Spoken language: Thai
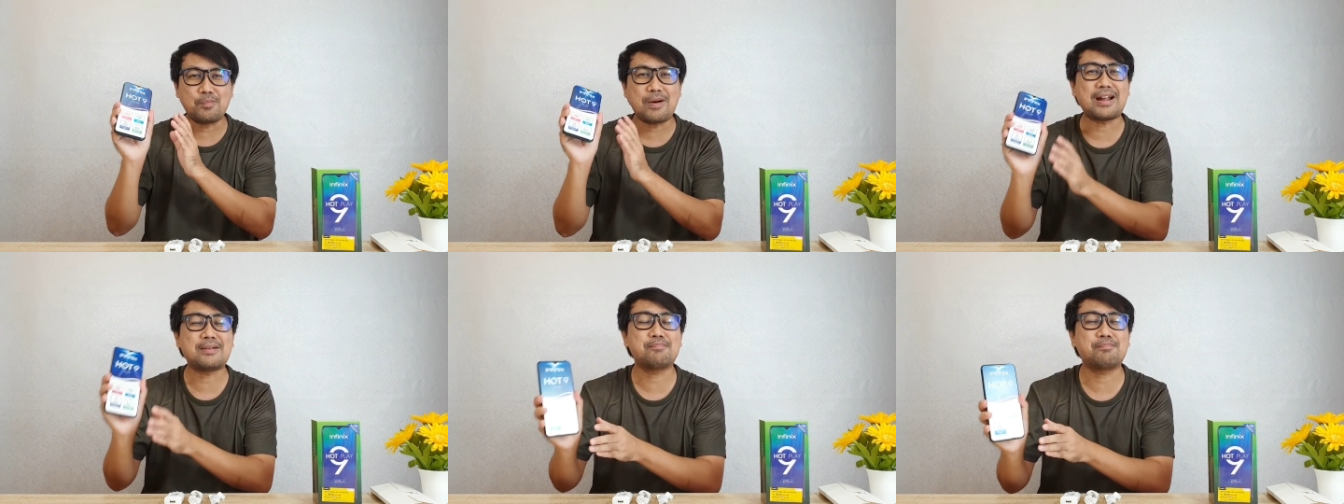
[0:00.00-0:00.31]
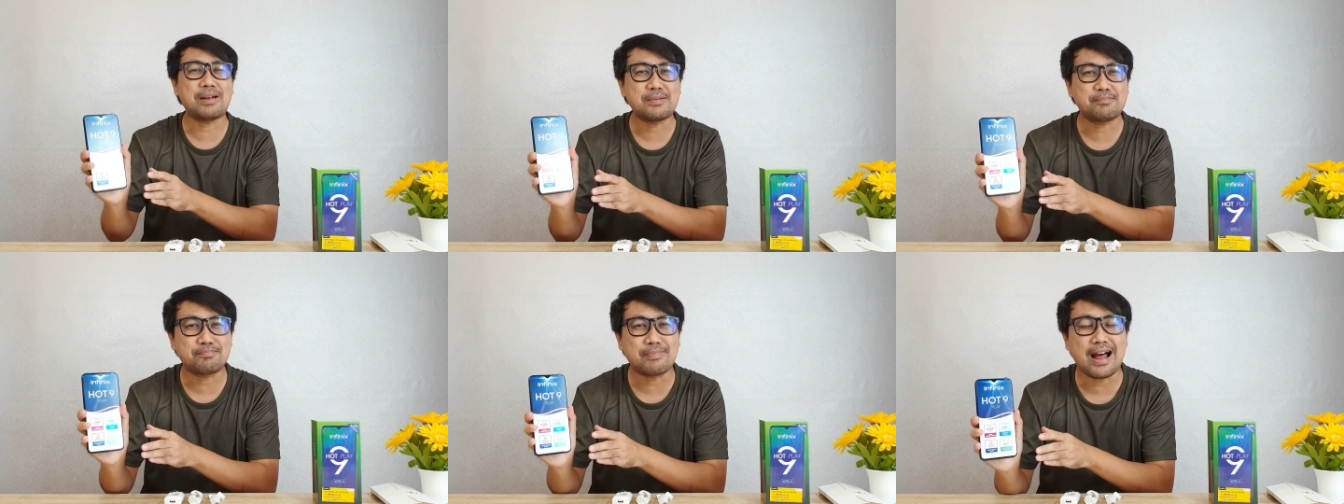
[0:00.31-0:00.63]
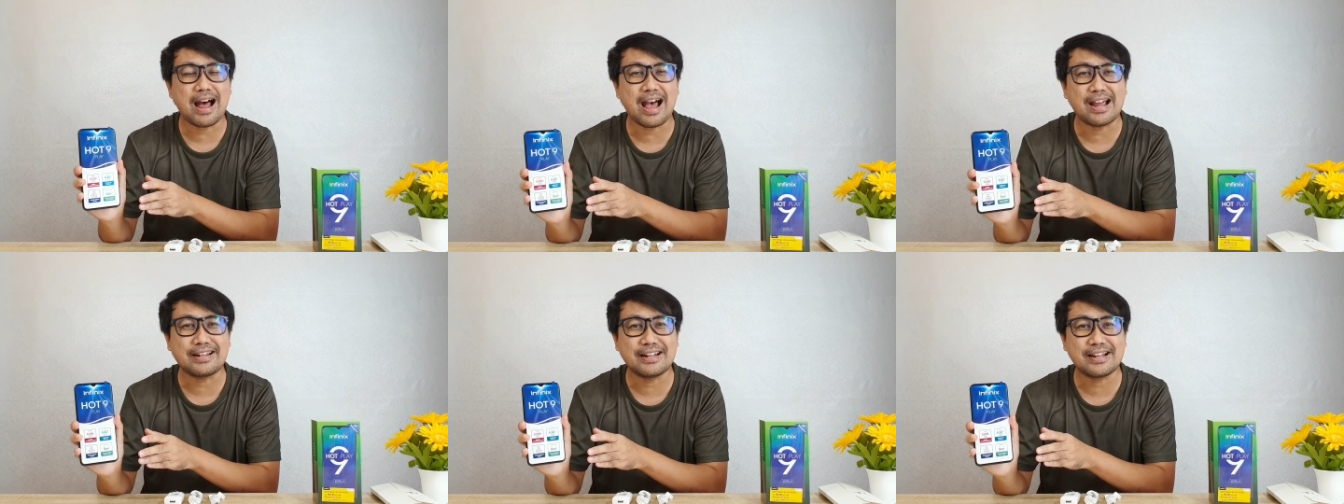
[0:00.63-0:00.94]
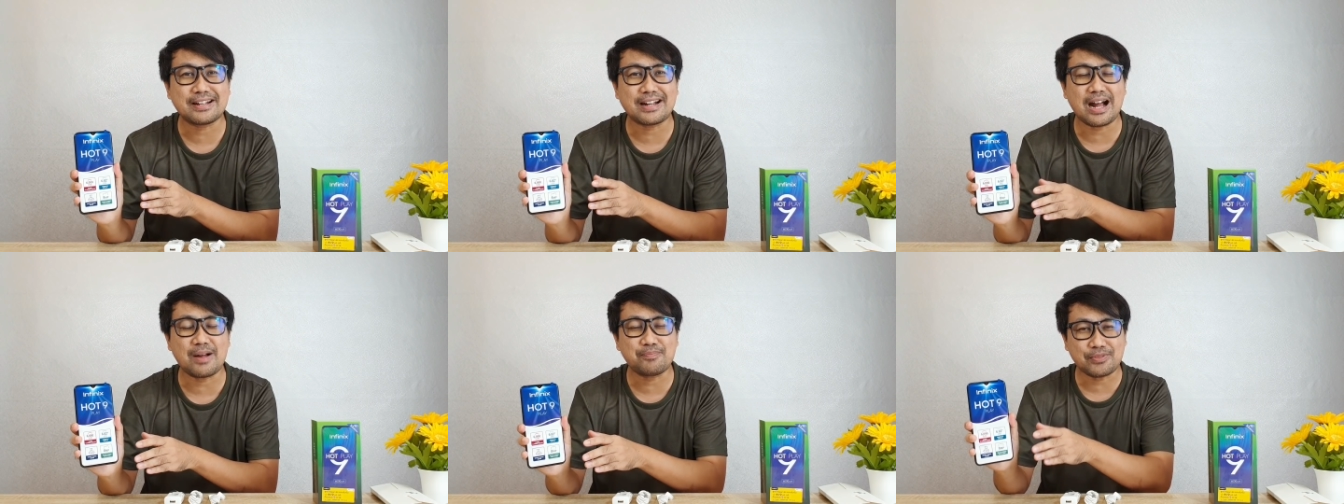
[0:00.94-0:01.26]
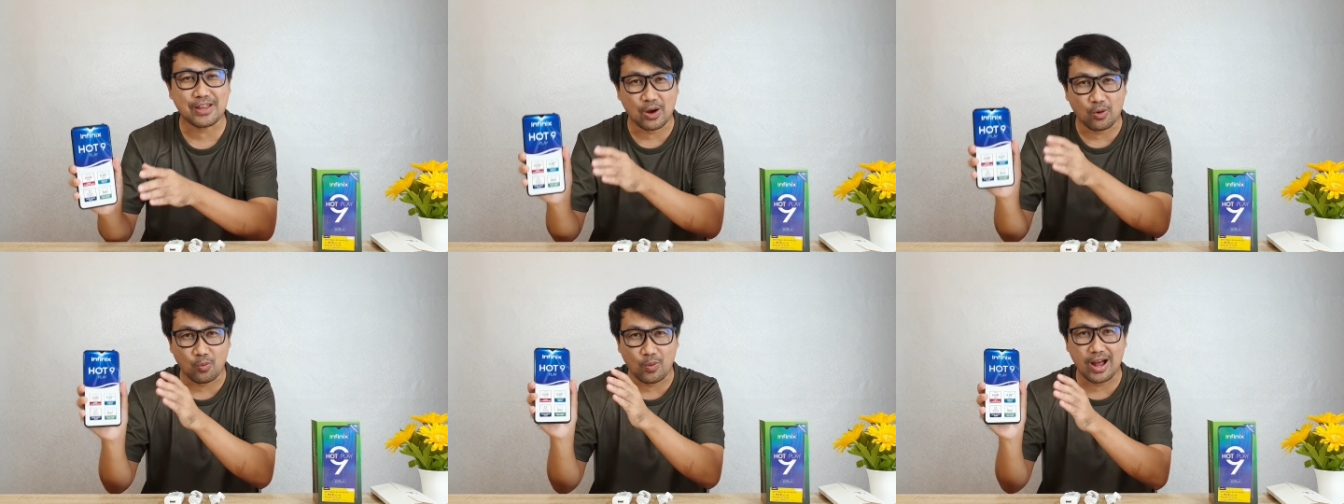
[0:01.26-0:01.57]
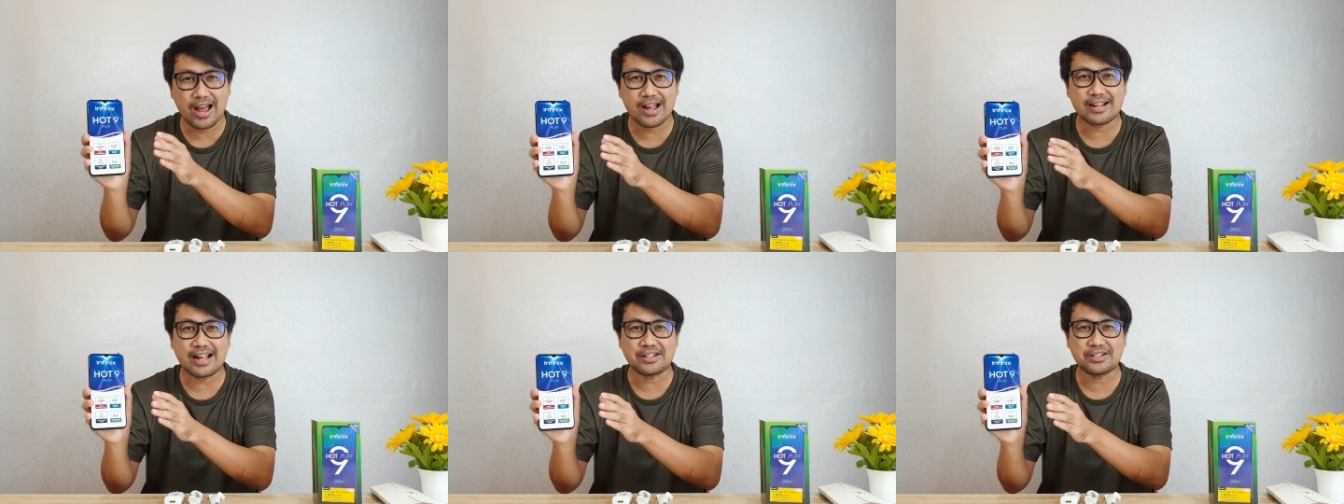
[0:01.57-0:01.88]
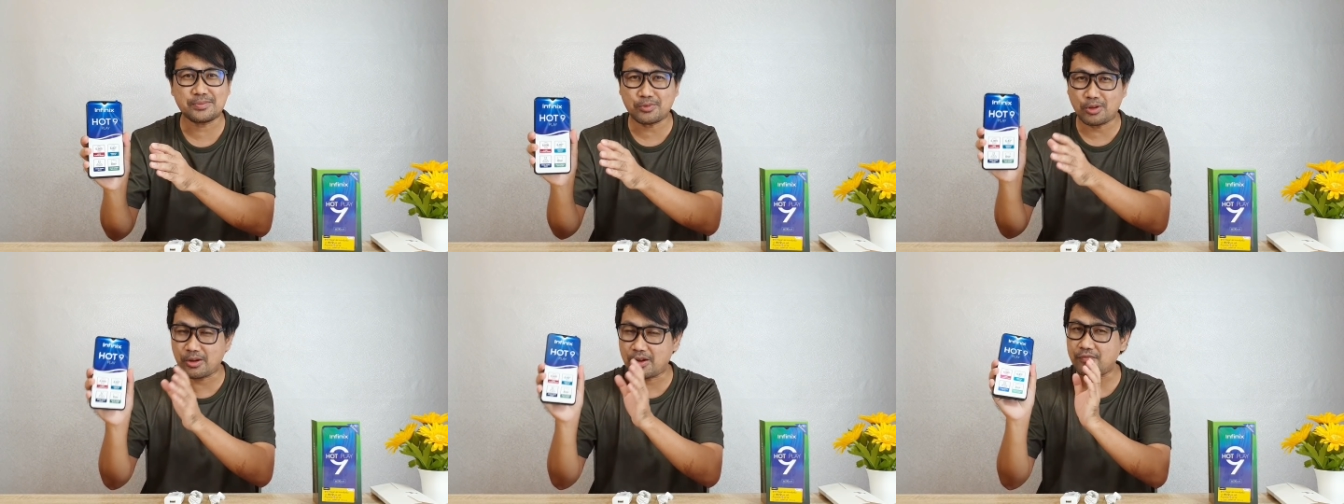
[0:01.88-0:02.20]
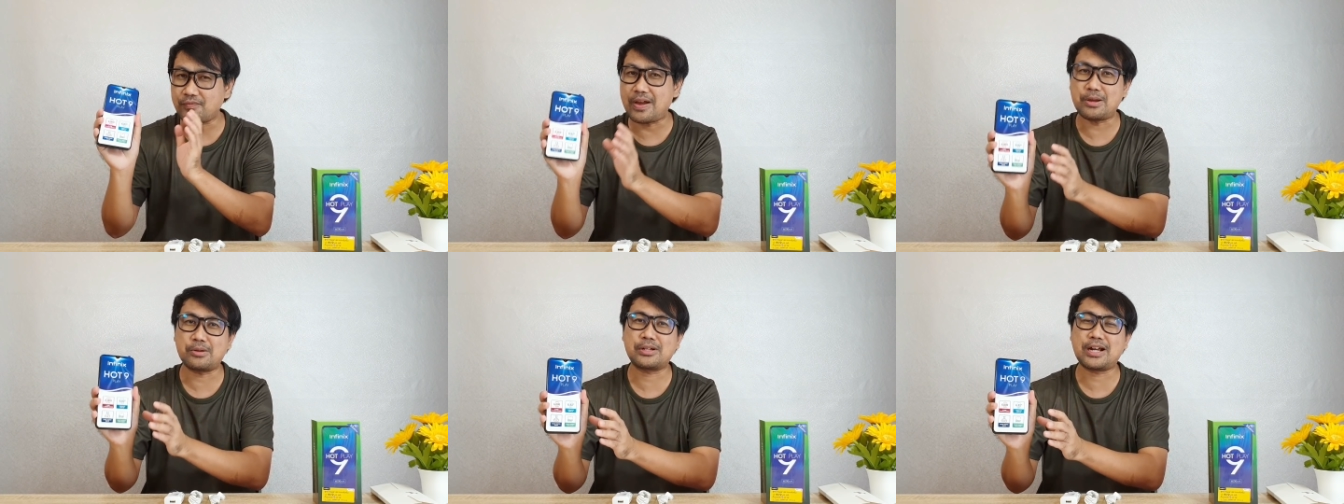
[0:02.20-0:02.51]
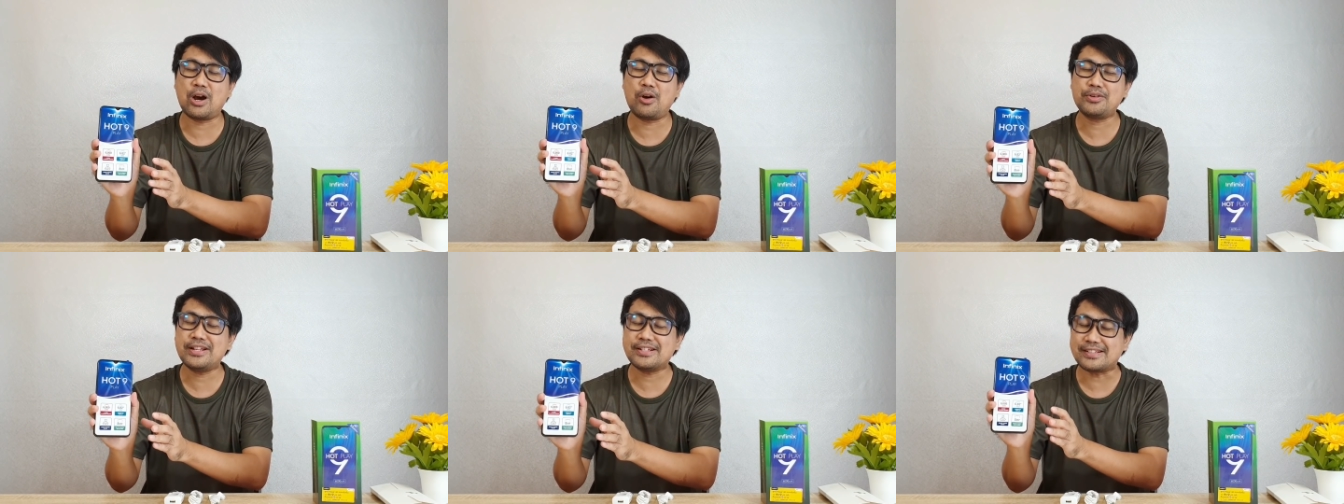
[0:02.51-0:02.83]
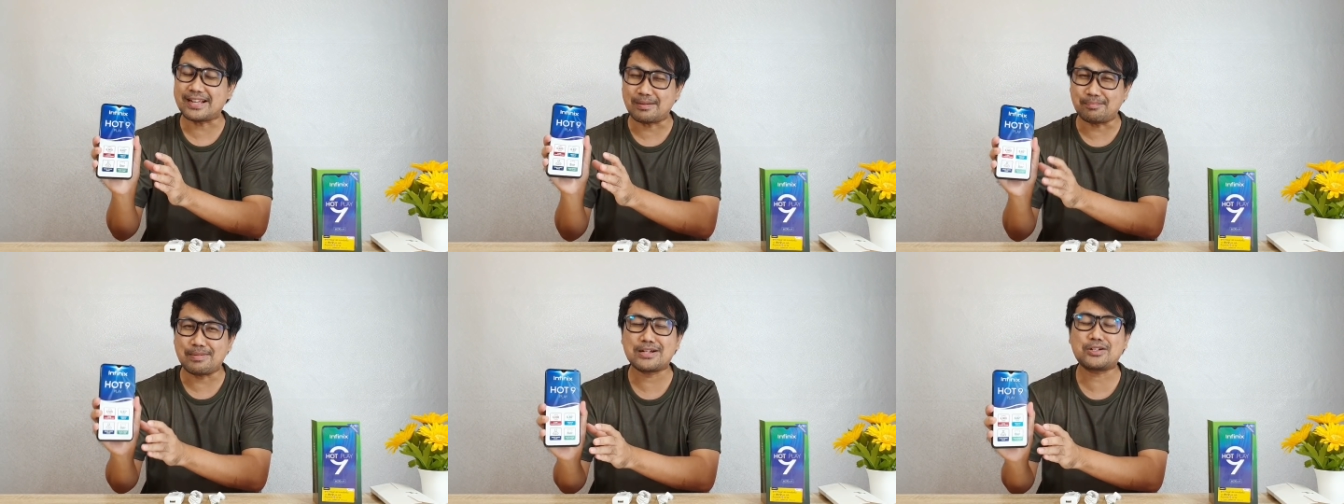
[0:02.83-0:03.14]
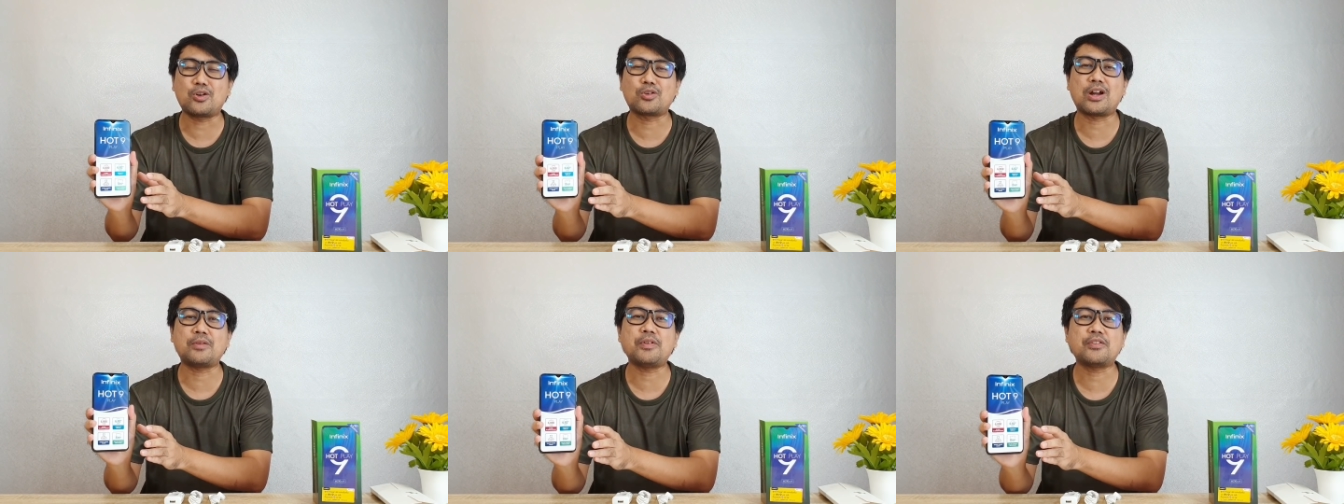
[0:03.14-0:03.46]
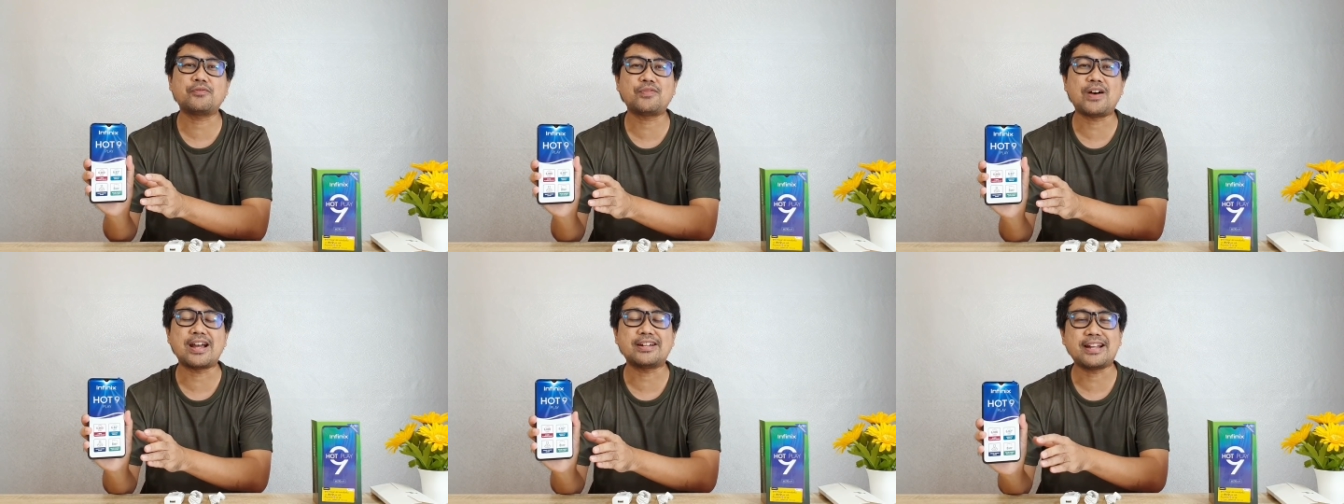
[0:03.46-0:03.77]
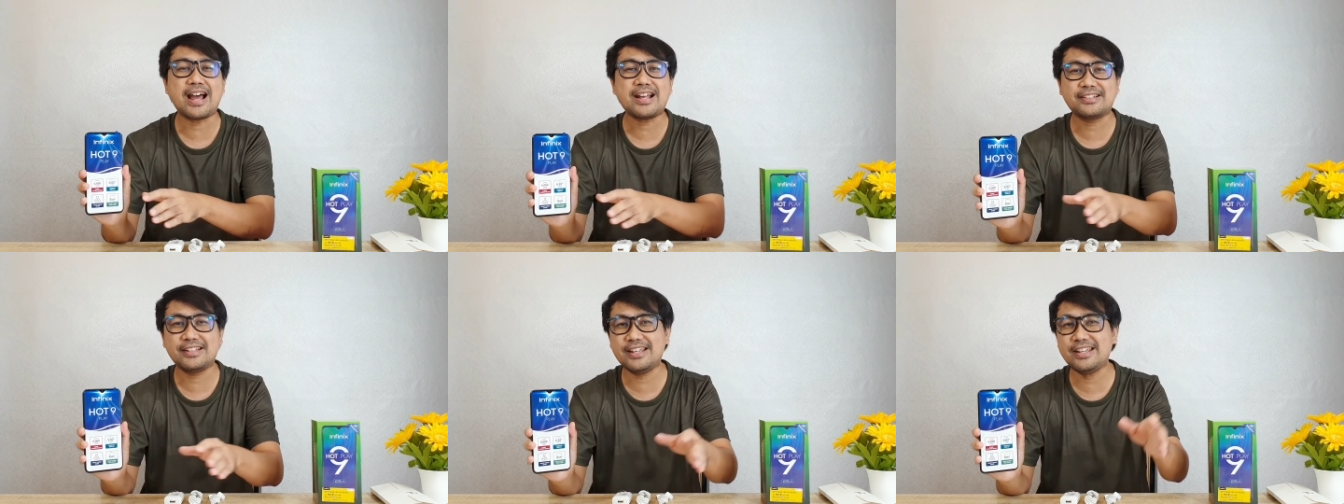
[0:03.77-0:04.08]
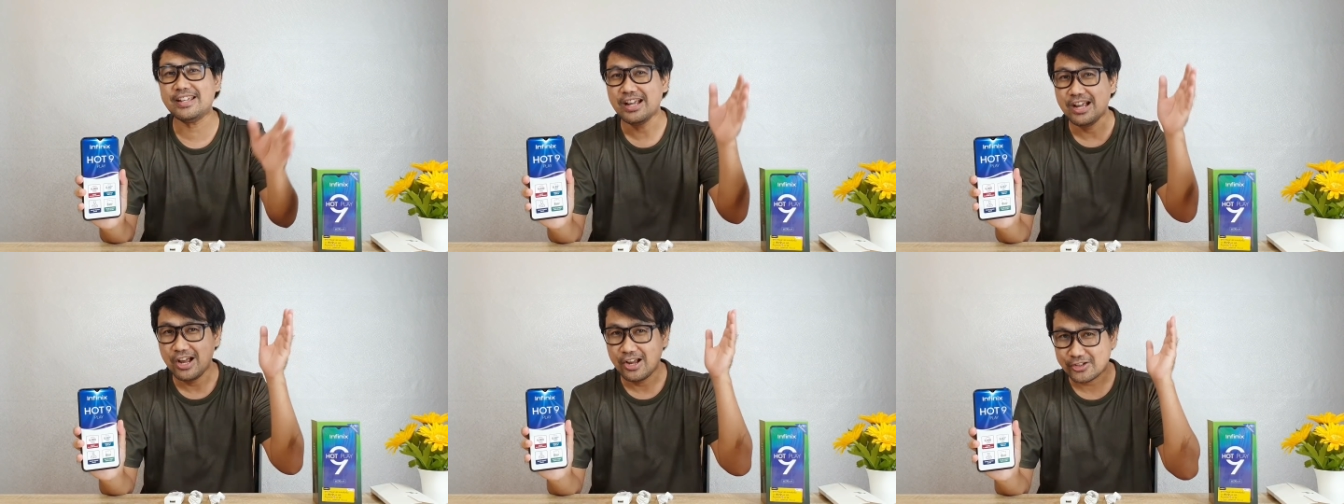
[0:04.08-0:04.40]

2,000 ไปปลายนะครับแต่ว่าการเชื่อมต่อ Wi-Fi ของเขาเนี่ยสามารถรองรับ Wi-Fi ได้ที่